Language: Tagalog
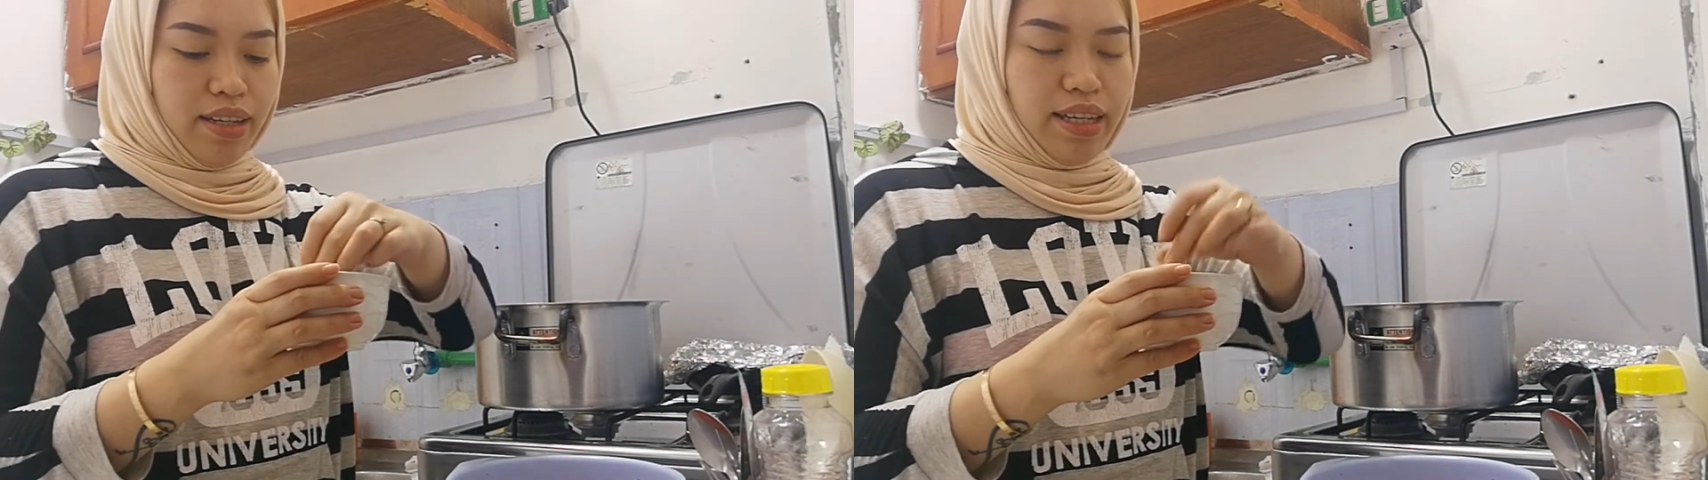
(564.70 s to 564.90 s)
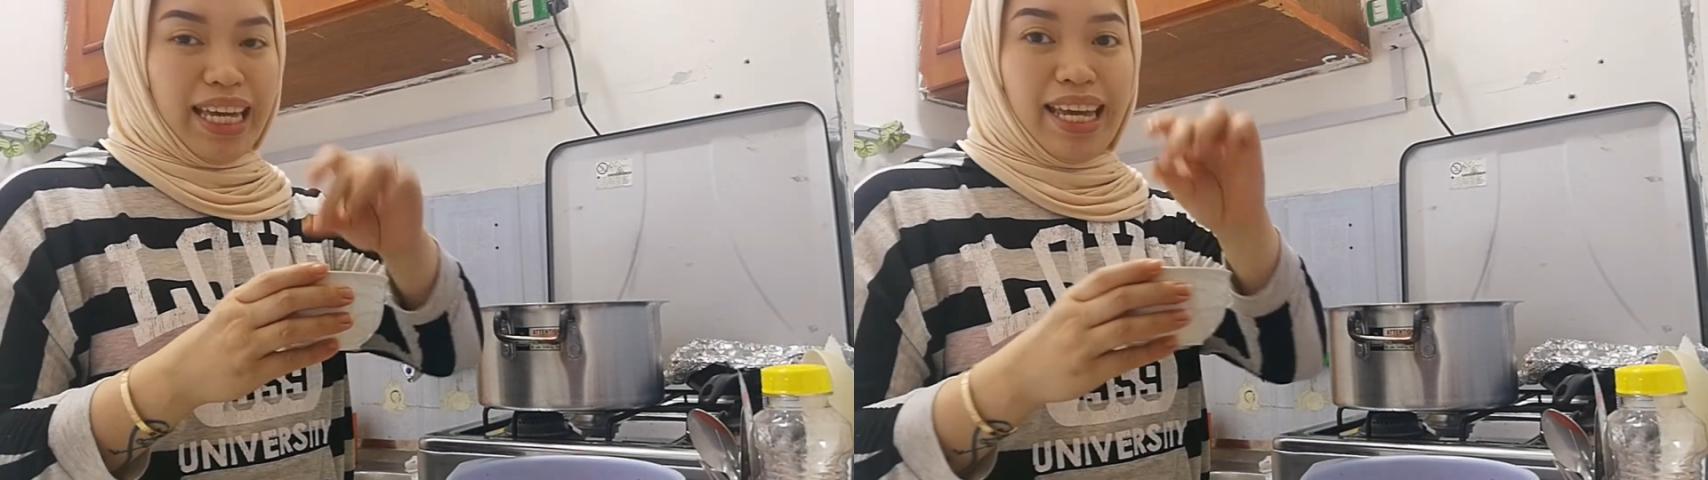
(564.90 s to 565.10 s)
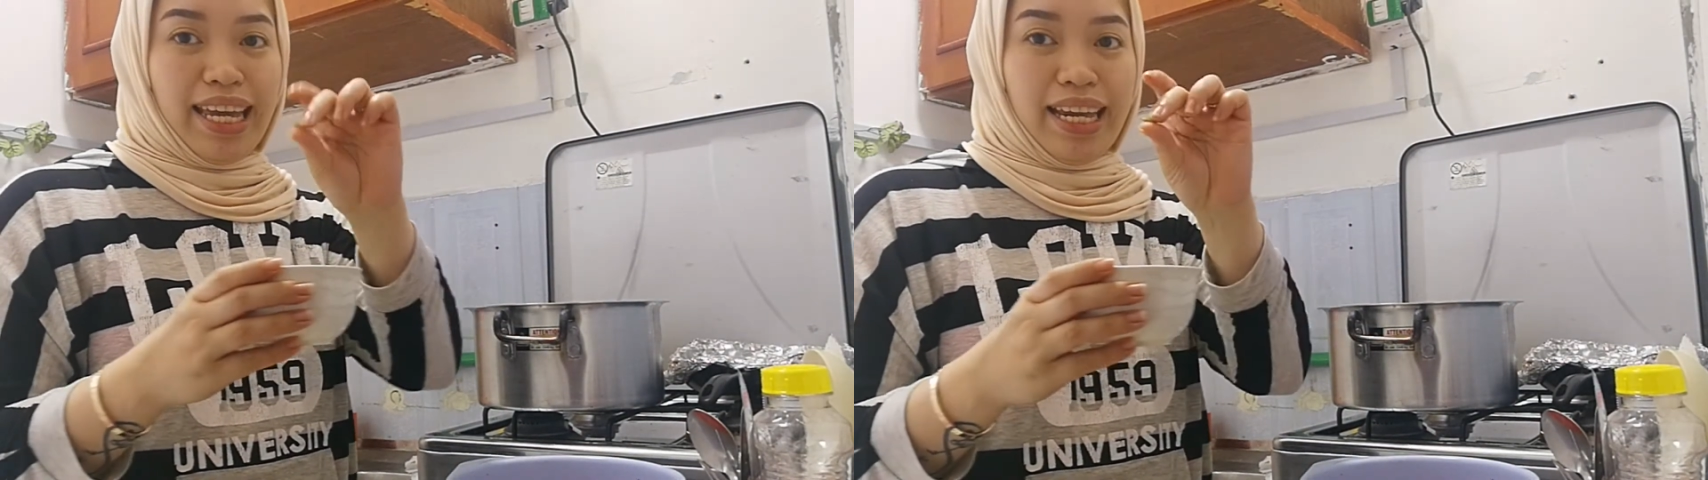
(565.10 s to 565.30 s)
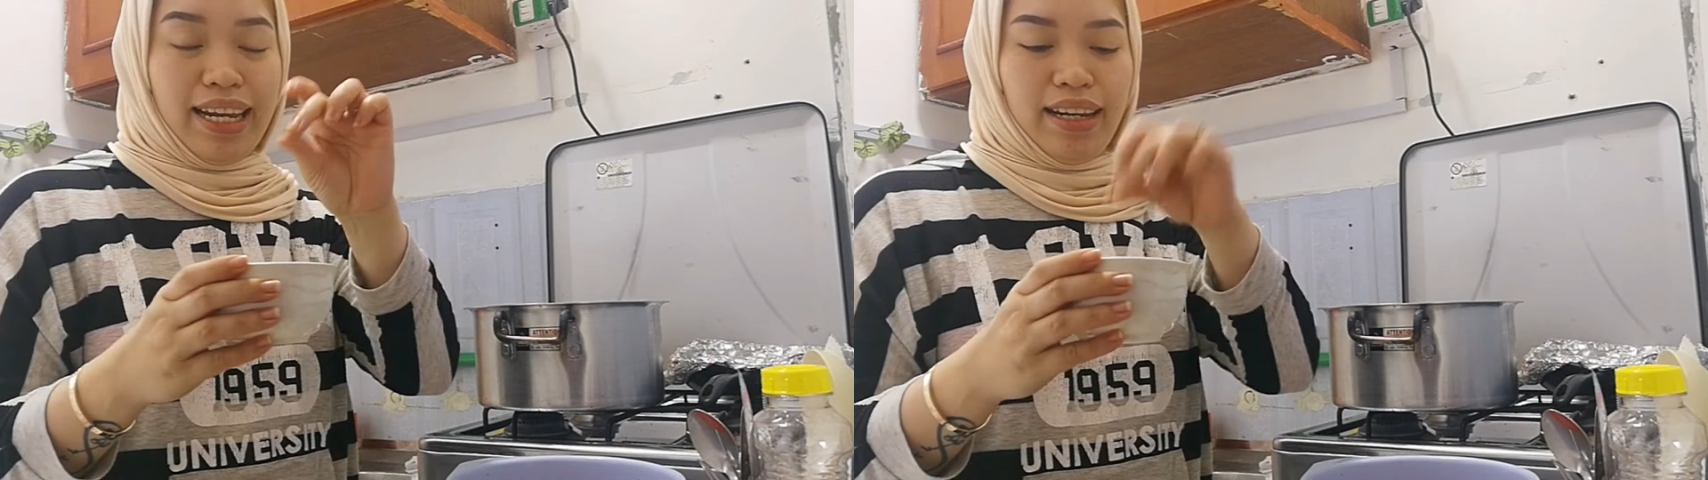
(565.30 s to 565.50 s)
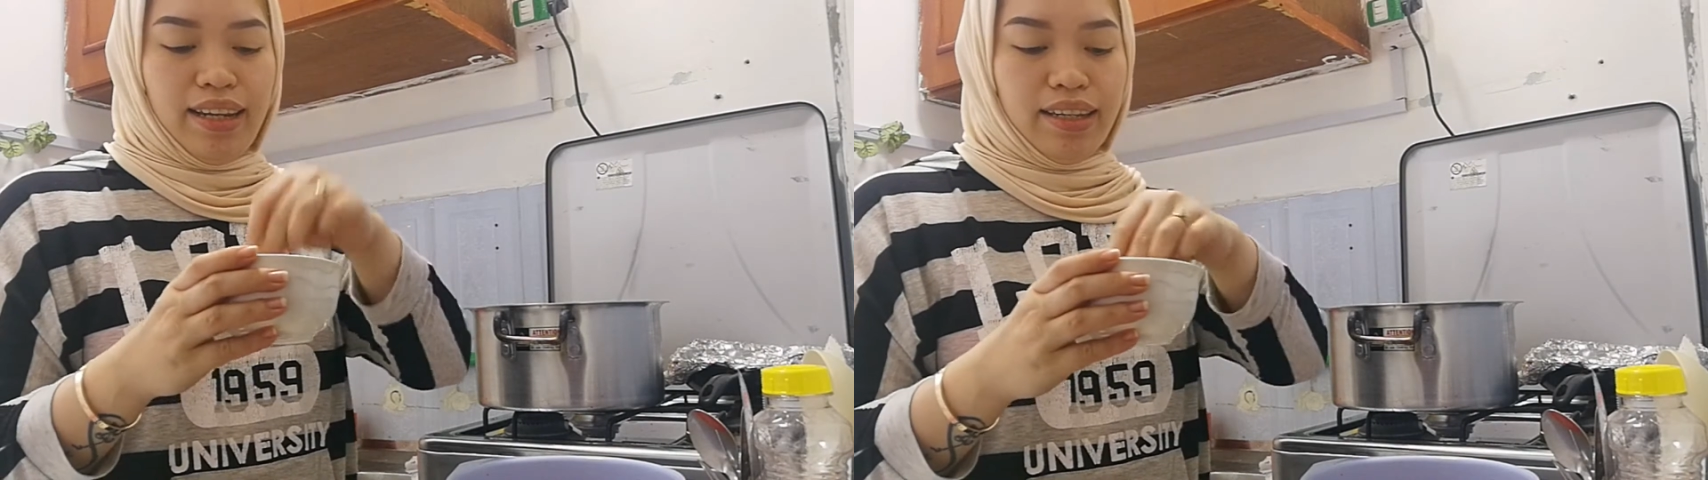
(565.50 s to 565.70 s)
hell
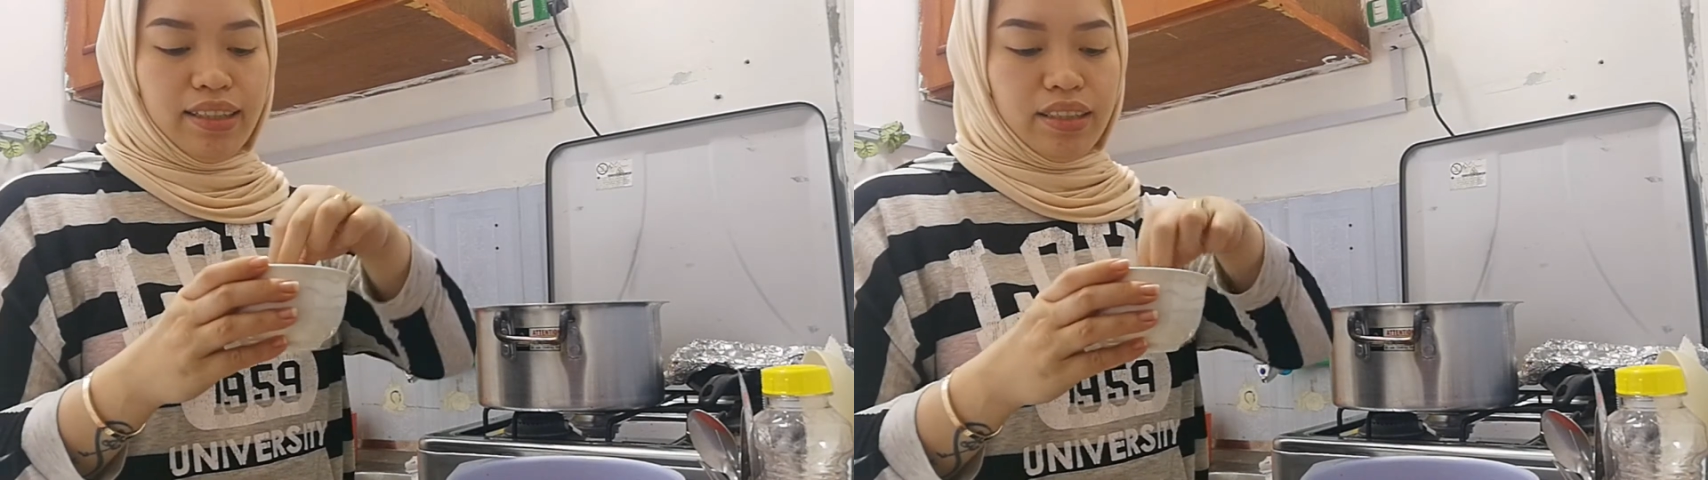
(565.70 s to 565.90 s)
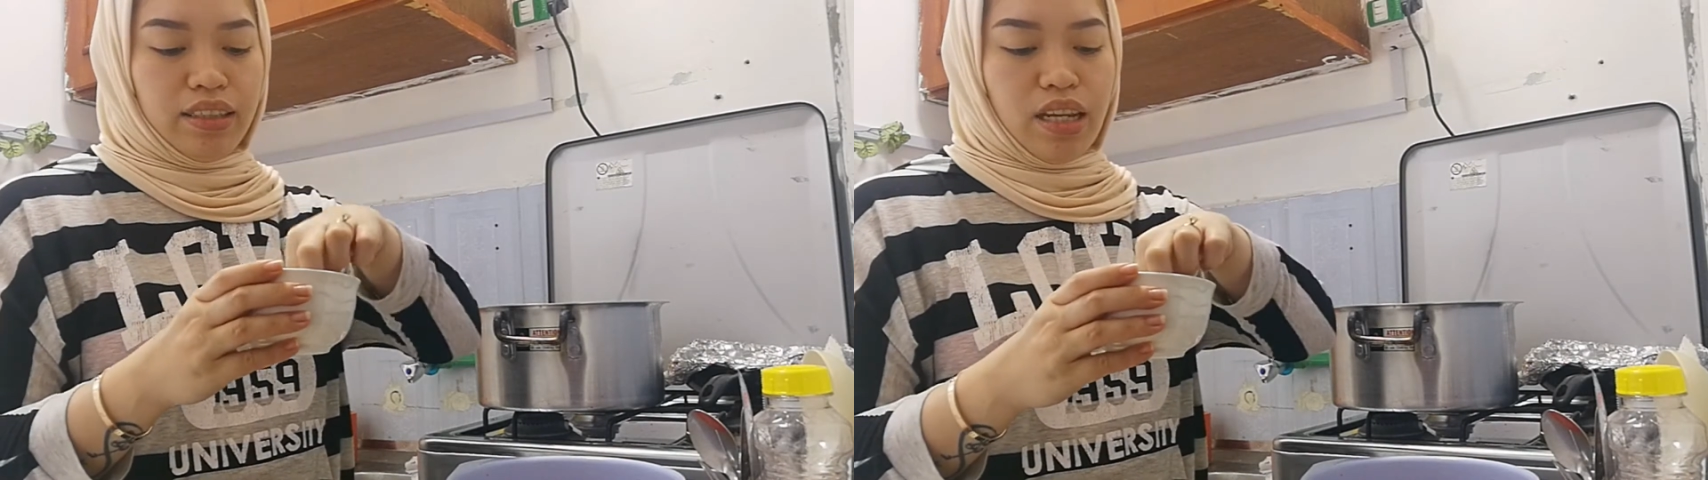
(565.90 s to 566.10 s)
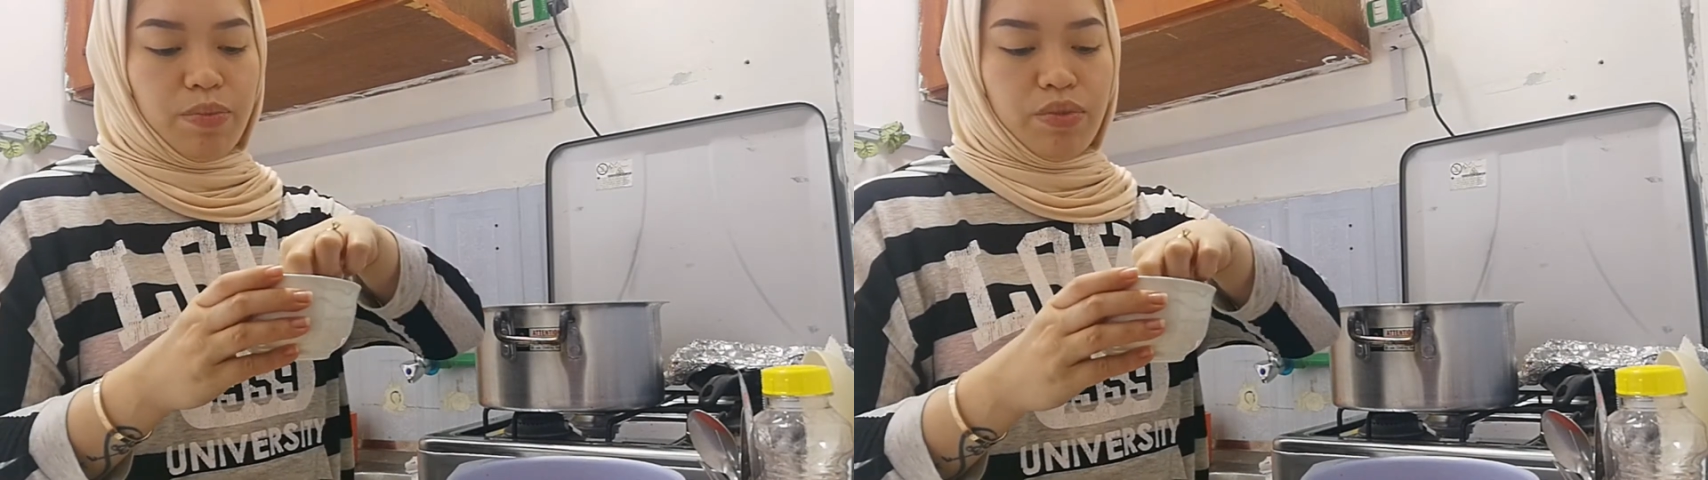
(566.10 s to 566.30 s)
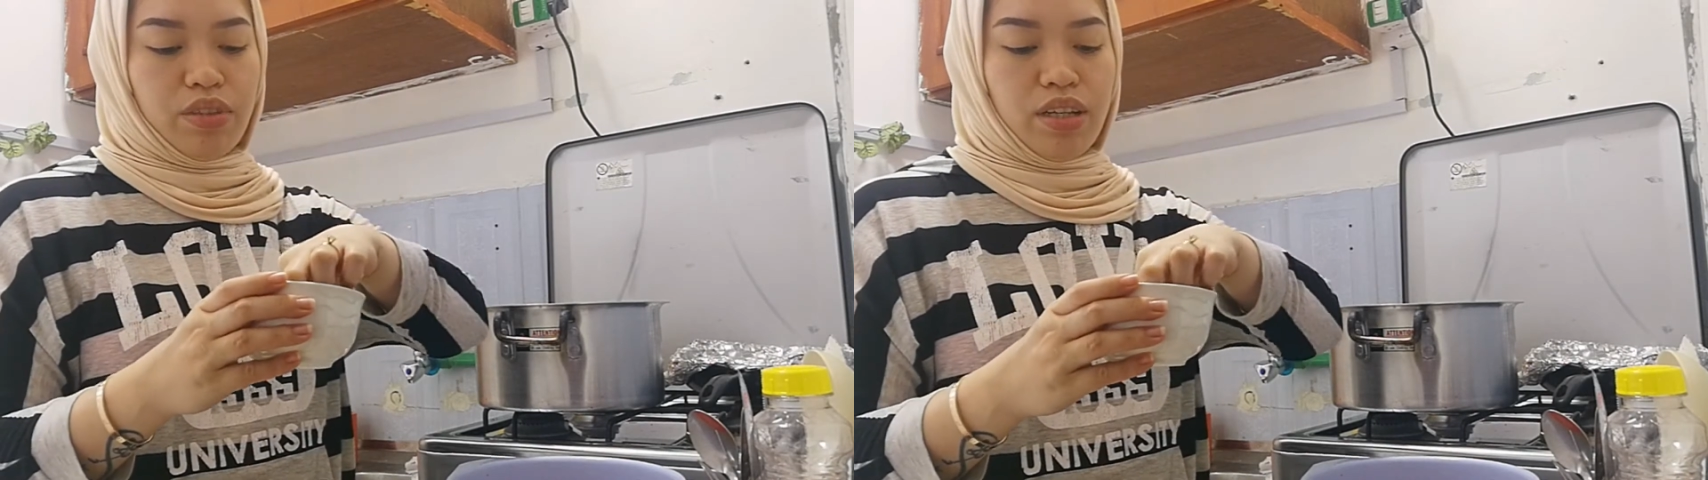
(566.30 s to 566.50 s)
tapos